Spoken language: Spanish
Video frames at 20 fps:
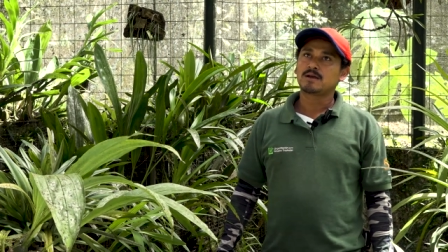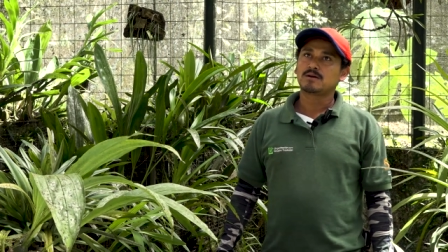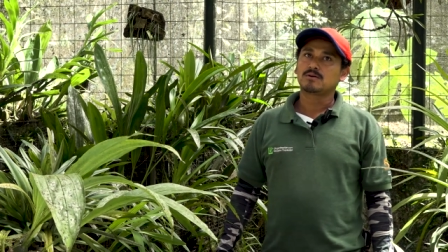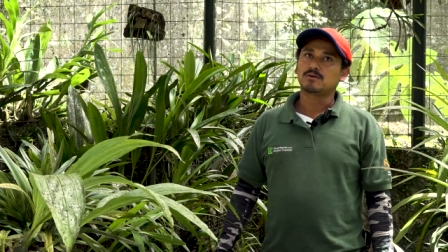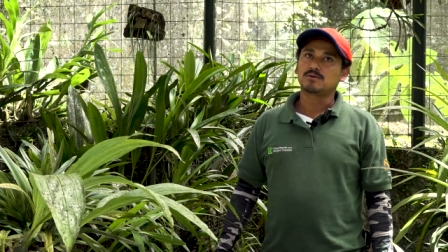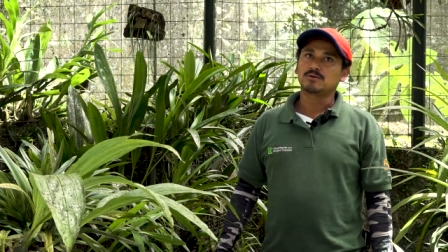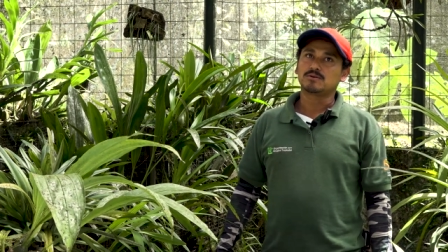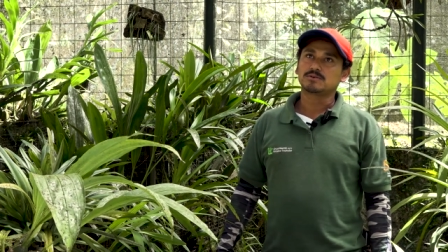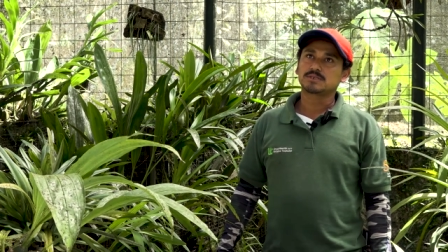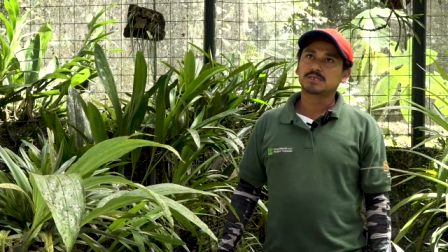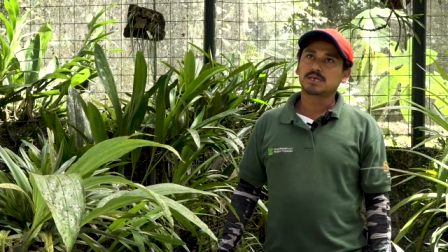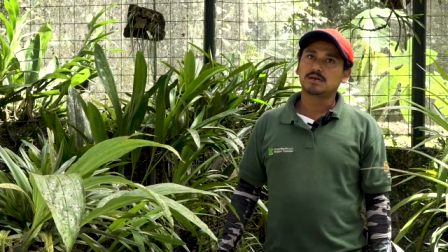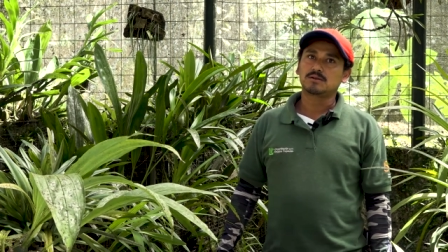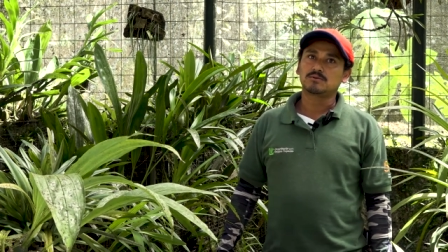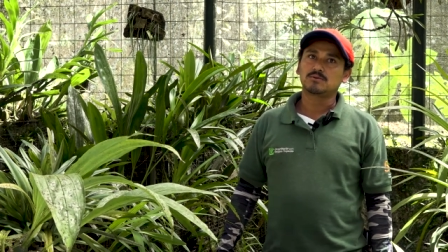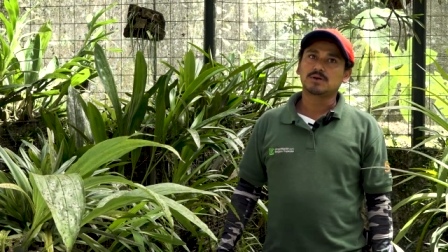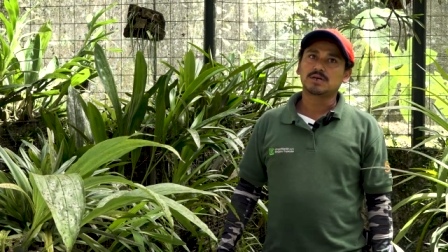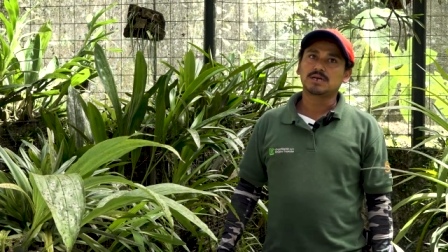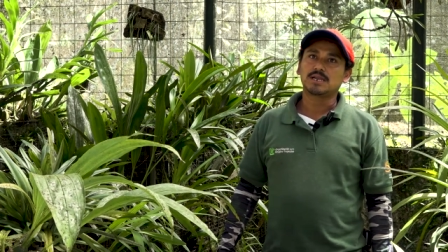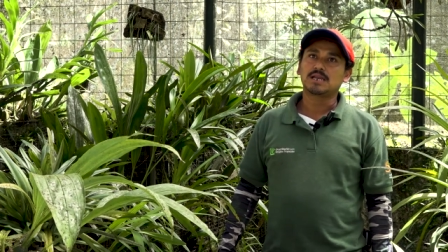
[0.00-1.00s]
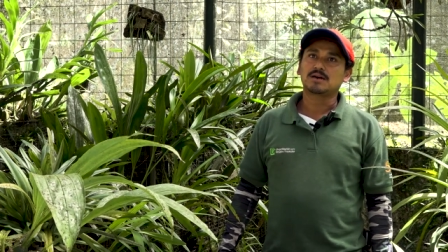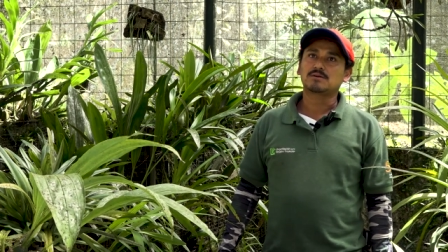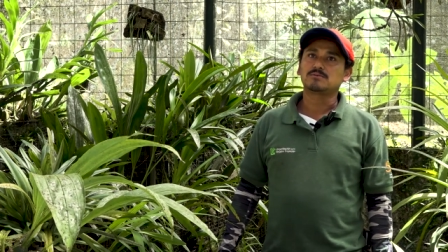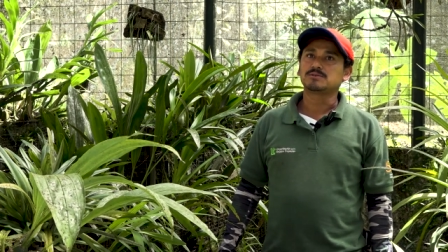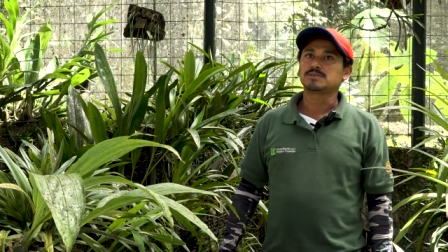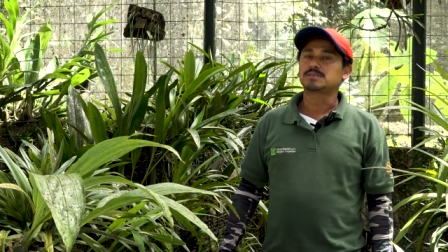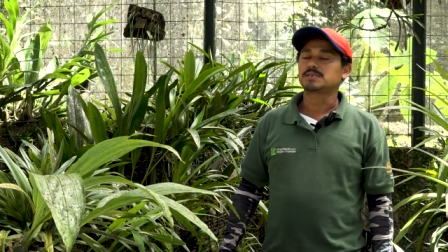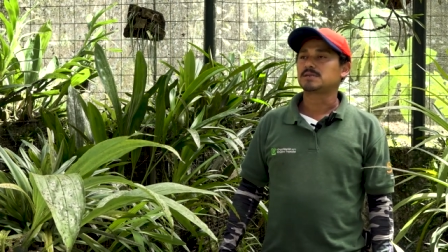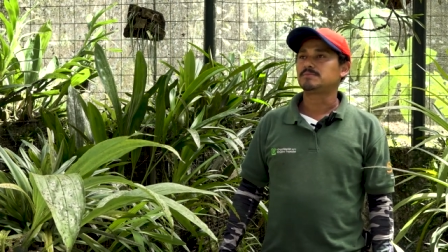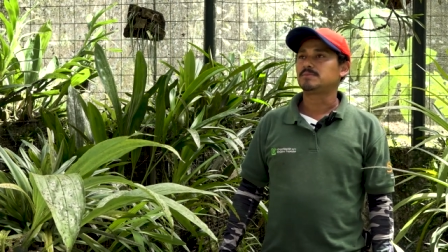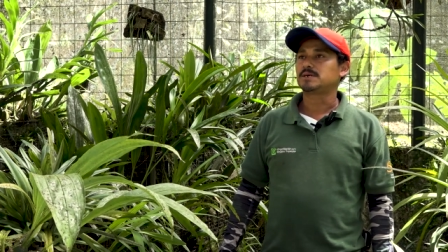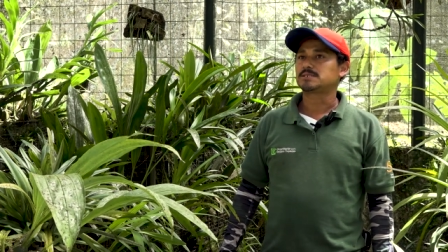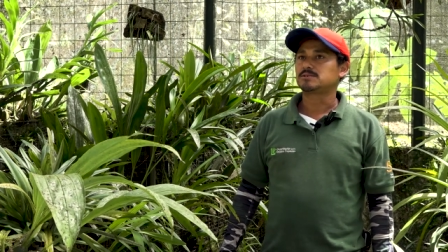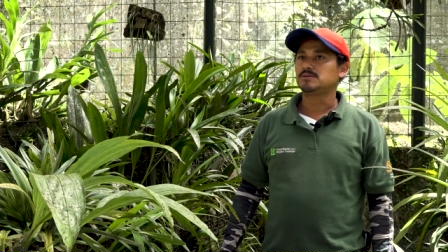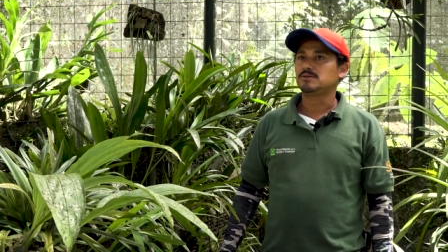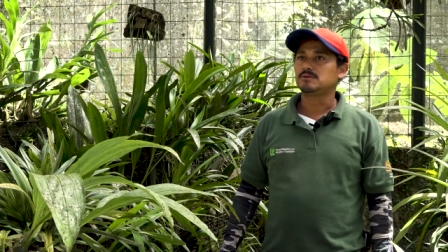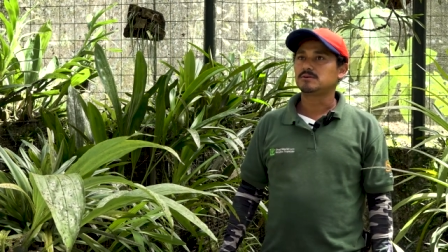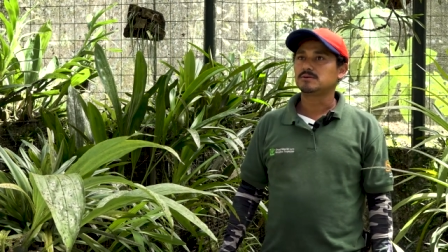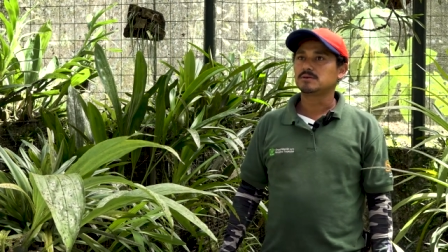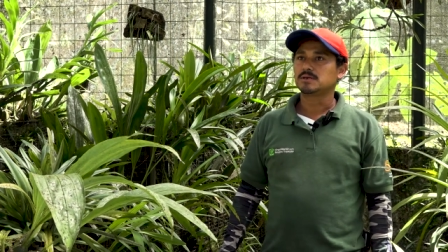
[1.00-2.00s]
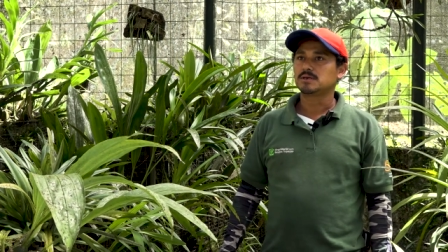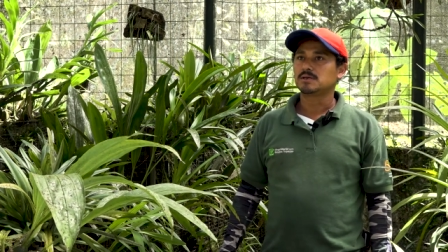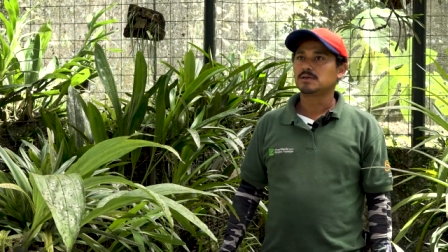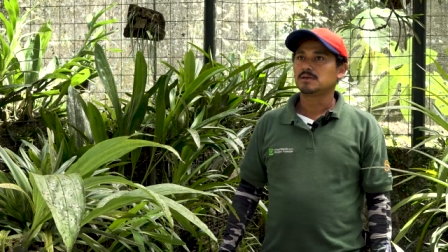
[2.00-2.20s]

conozcan lo que es la conservación